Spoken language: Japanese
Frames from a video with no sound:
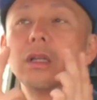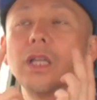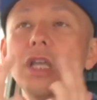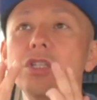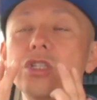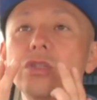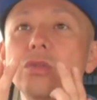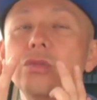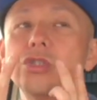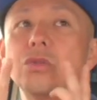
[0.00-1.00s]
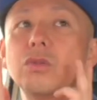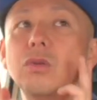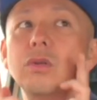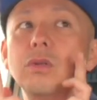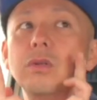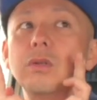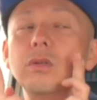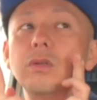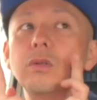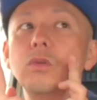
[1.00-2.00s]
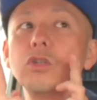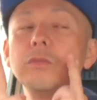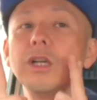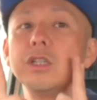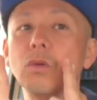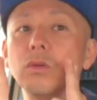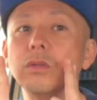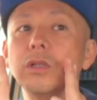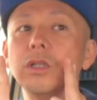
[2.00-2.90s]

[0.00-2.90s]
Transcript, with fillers: 犬歯の後ろの奥歯にほん、